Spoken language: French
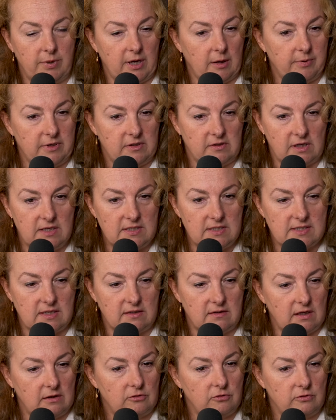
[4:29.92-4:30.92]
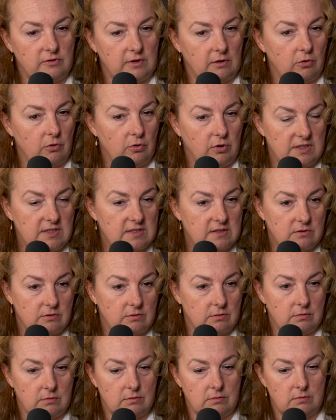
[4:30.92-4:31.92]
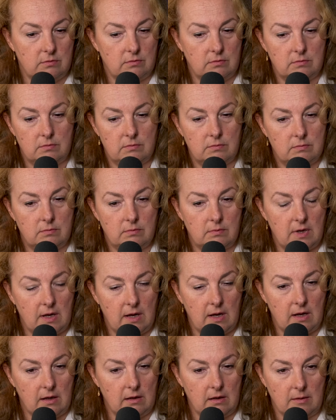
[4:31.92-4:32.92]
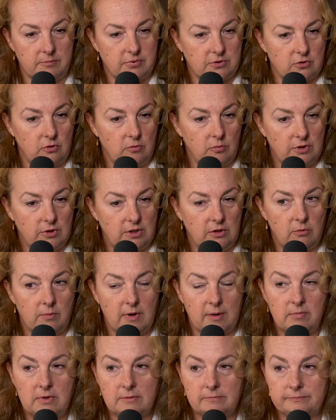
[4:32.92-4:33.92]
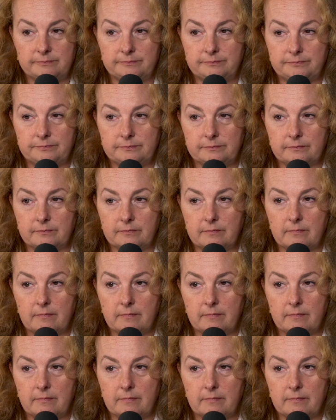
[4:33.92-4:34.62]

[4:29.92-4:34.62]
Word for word: perpétrer cet acte terroriste euh, absolument innommable. Est-ce